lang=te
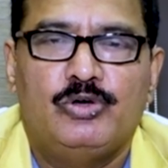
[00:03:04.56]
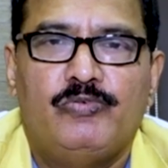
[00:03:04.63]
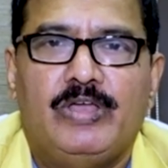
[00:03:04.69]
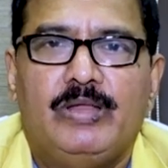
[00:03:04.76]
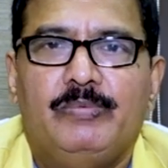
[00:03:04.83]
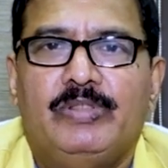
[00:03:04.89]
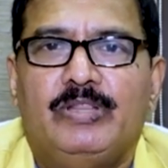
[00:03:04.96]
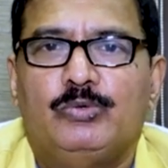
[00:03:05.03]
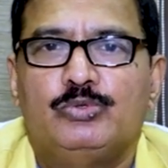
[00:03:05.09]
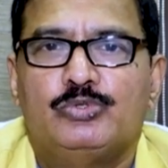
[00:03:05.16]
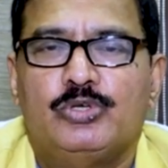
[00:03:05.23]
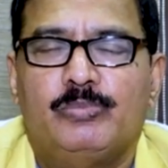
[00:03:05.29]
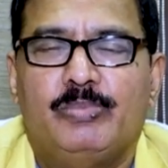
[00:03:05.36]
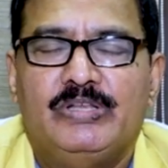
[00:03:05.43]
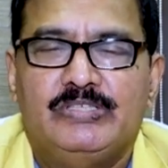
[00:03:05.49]
సోఫాల మీద
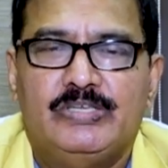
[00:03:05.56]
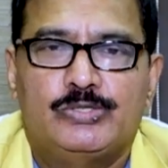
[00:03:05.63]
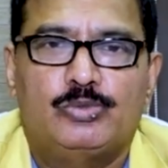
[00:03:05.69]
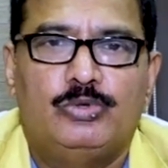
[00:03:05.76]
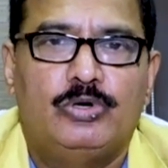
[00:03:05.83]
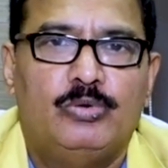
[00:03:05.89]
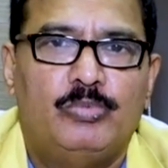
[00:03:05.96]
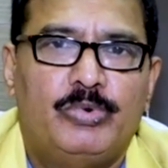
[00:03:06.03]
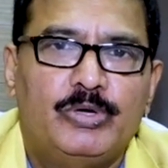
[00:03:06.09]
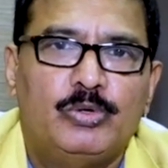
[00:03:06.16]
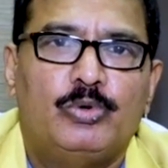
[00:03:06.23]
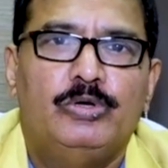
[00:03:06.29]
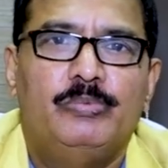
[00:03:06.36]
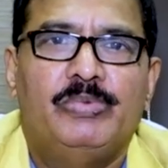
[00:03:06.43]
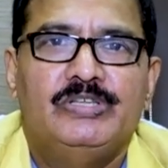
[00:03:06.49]
కూర్చొని పని చేసుకోవడం
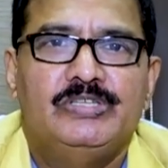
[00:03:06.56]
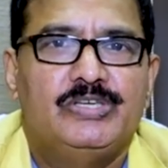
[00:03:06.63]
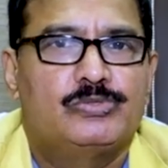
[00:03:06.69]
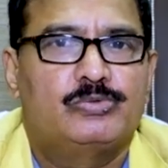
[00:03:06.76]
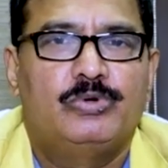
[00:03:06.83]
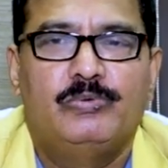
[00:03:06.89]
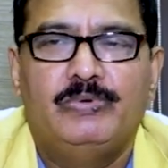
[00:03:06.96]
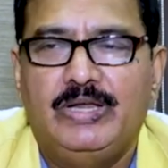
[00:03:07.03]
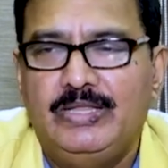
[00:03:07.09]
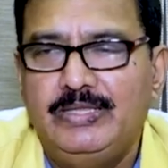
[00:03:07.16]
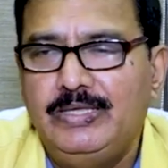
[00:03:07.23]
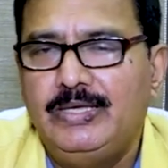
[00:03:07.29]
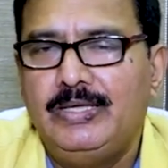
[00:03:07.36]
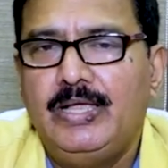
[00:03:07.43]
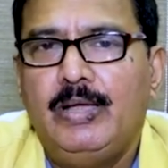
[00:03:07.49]
పడుకొని పని చేసుకోవడం
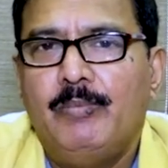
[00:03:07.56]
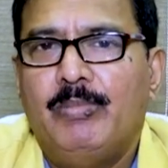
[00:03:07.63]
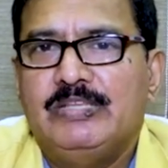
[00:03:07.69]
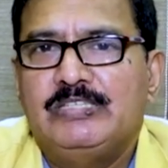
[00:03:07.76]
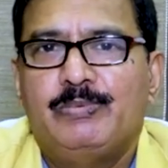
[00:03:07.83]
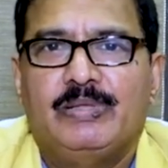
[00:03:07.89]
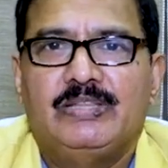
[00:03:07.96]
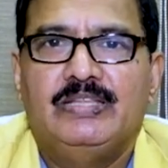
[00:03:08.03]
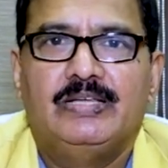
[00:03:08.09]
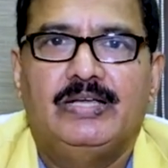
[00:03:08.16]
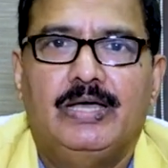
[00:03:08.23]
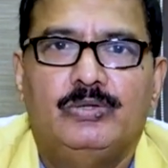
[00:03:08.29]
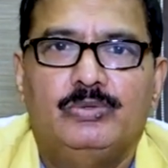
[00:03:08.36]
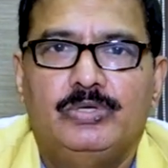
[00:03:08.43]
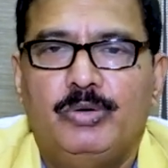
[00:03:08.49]
అనేది మంచి పద్ధతి
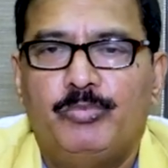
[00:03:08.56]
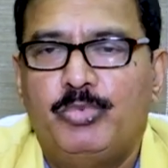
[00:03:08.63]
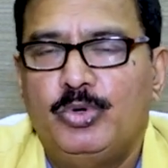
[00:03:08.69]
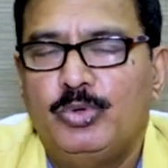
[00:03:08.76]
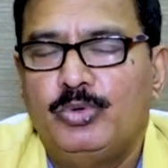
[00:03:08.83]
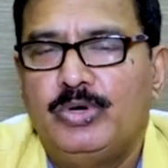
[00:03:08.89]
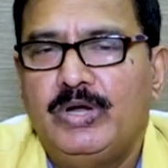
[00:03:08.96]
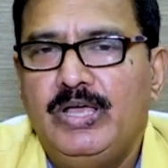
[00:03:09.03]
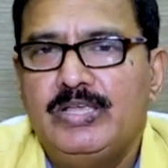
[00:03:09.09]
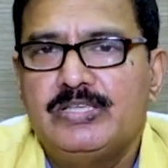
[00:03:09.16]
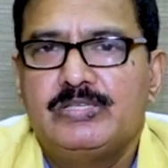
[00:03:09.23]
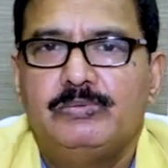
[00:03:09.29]
కాదు ఎప్పుడు కూడా